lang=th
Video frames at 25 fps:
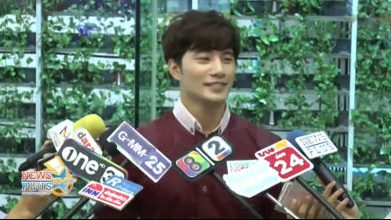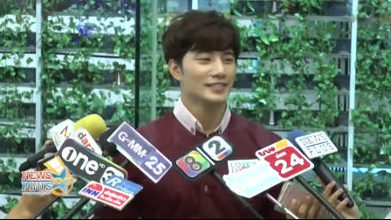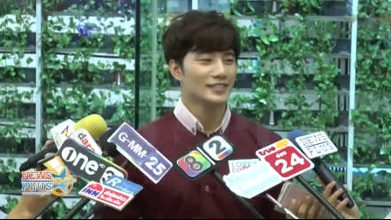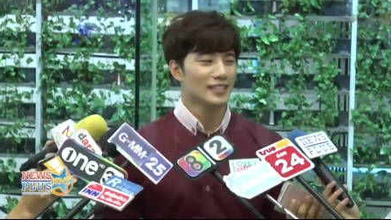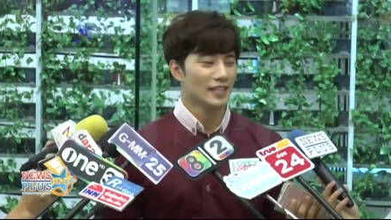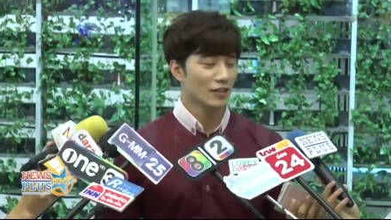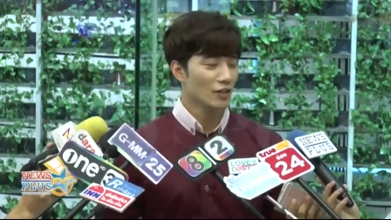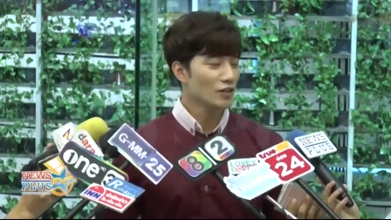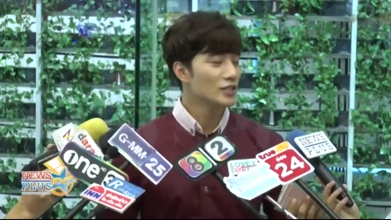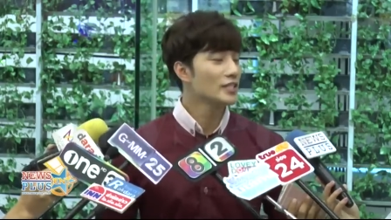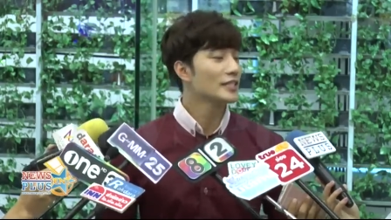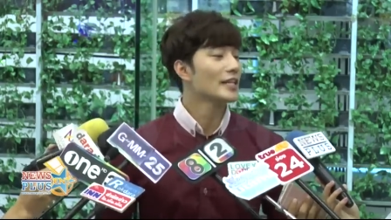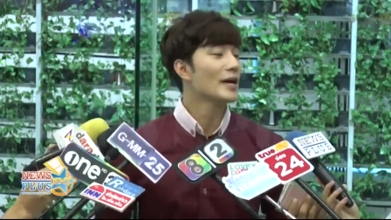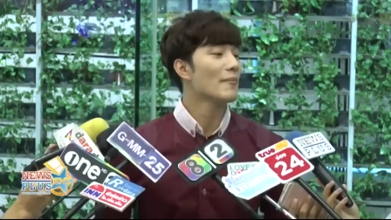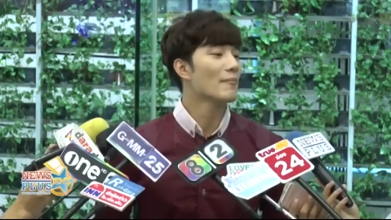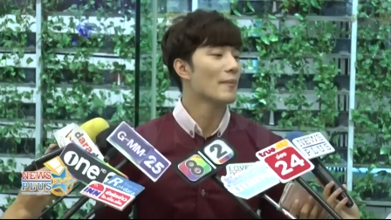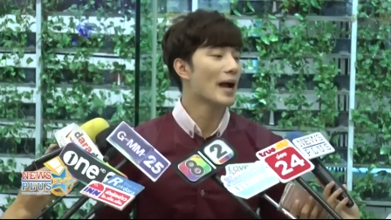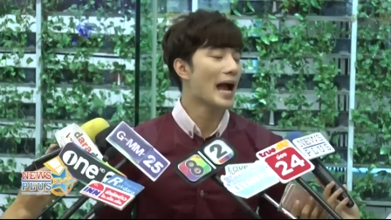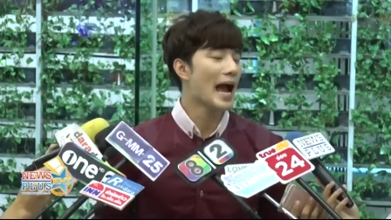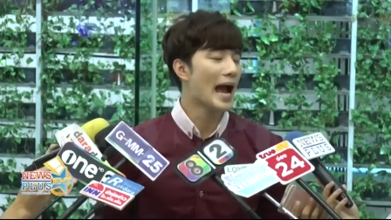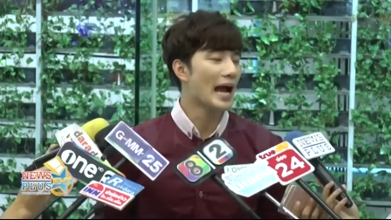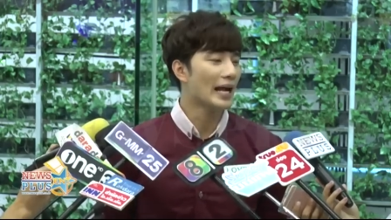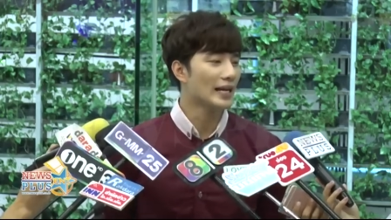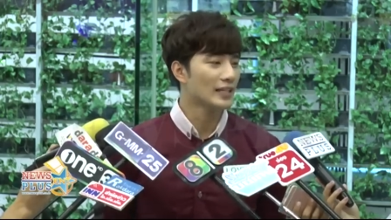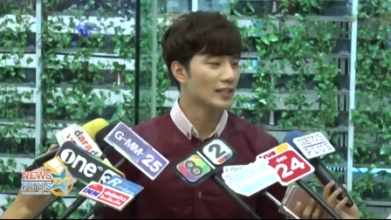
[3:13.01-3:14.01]
ฉันก็จะทำ
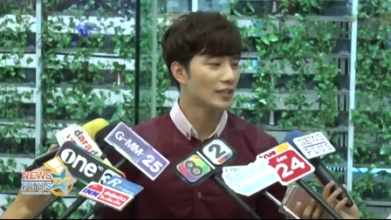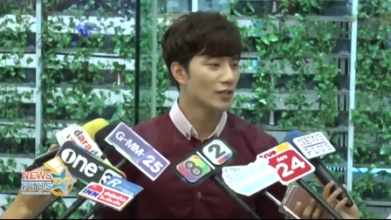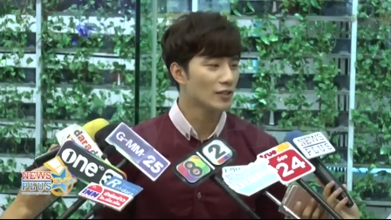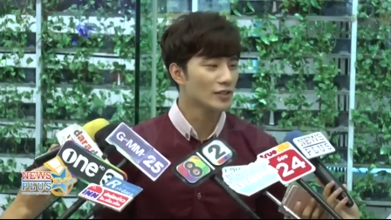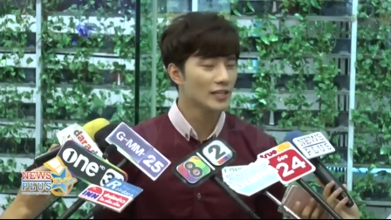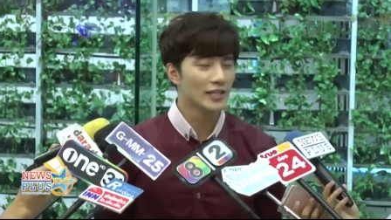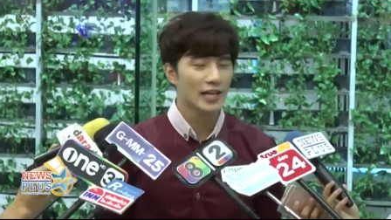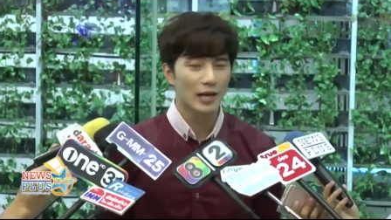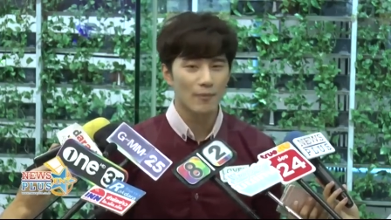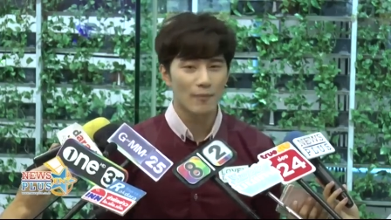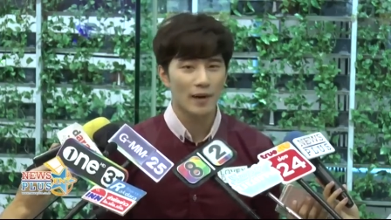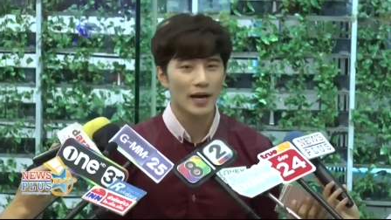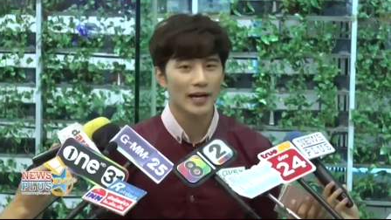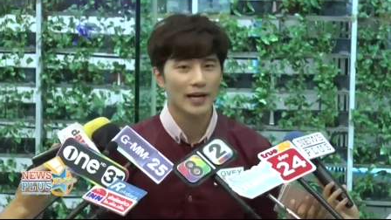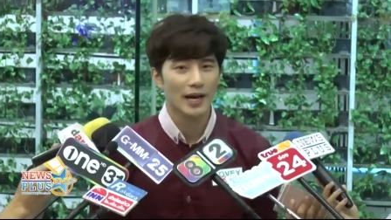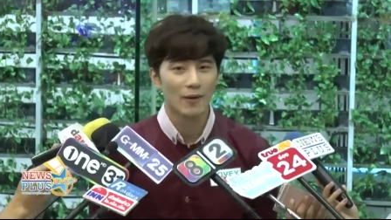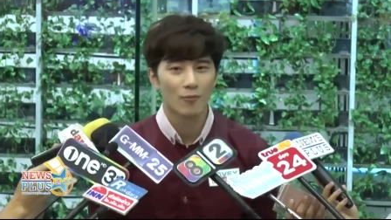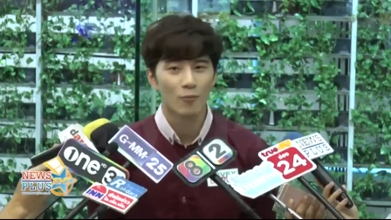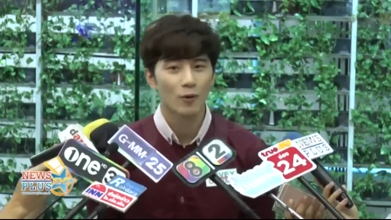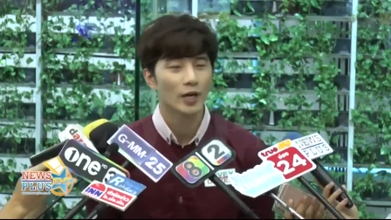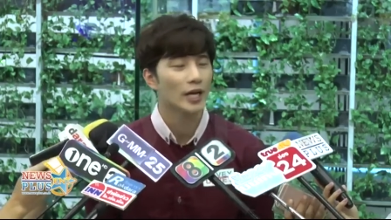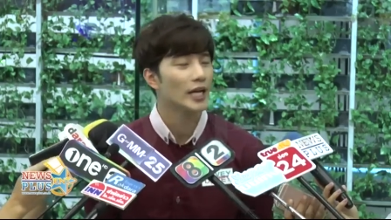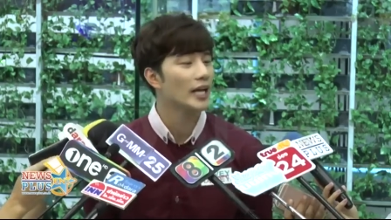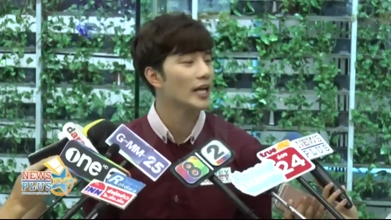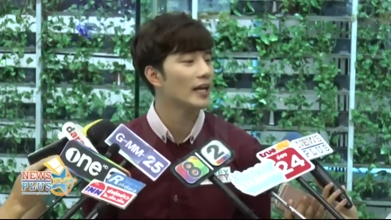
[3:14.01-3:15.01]
งาน ก็จะกลับมา
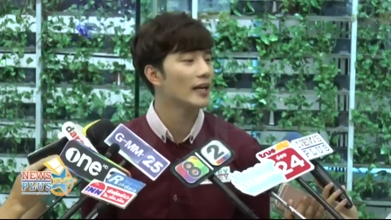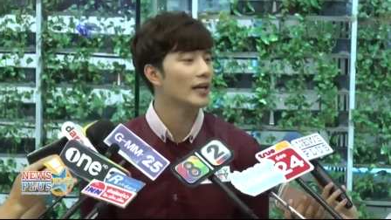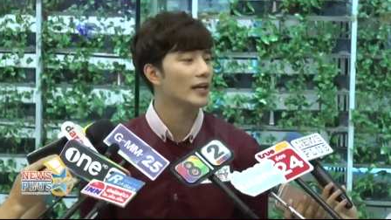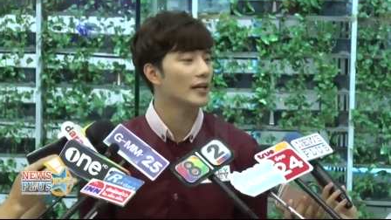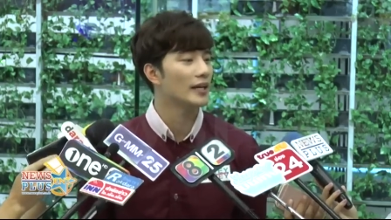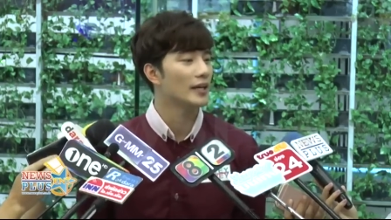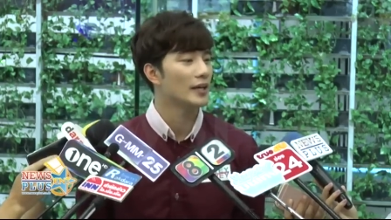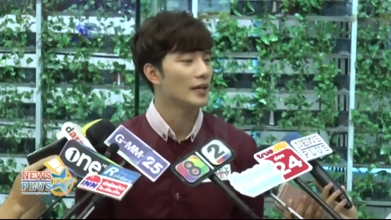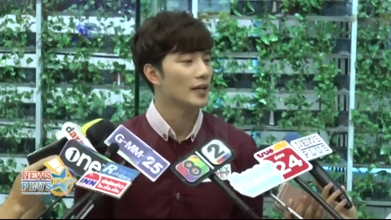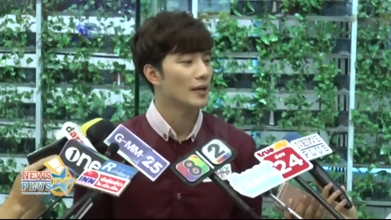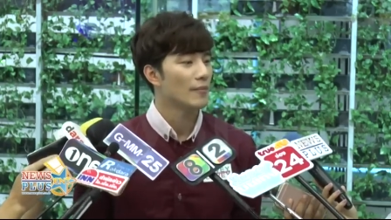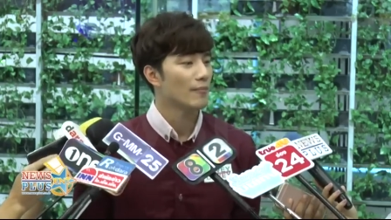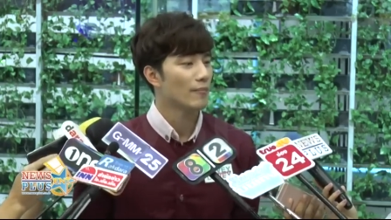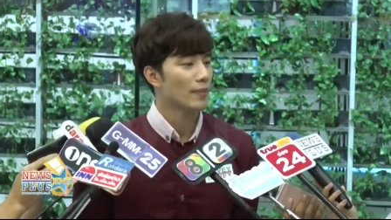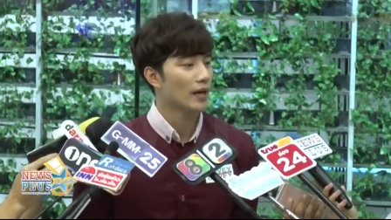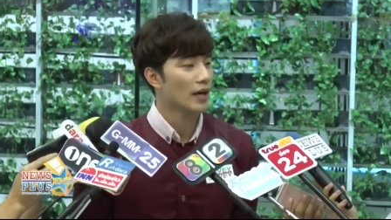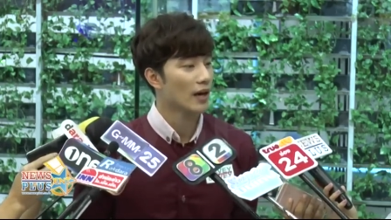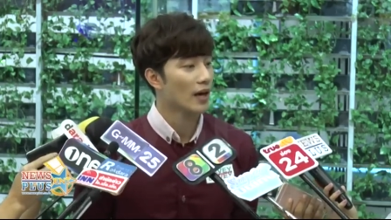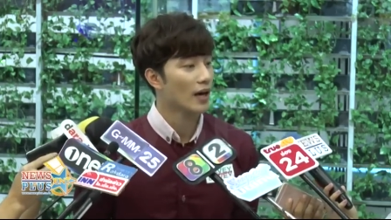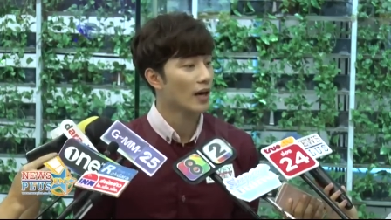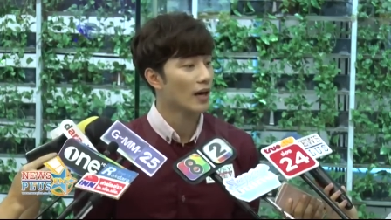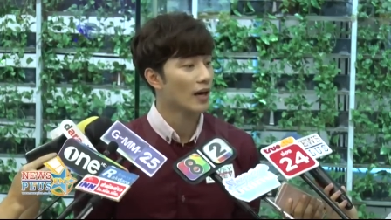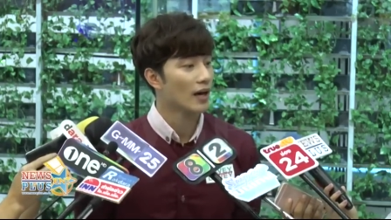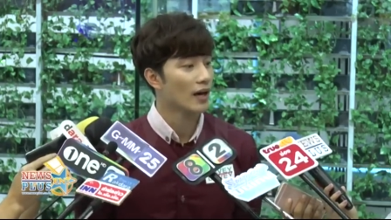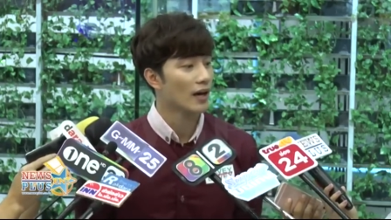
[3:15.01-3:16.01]
ทำวูดดี้ที่
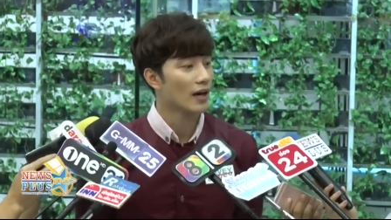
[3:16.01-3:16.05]
เอ่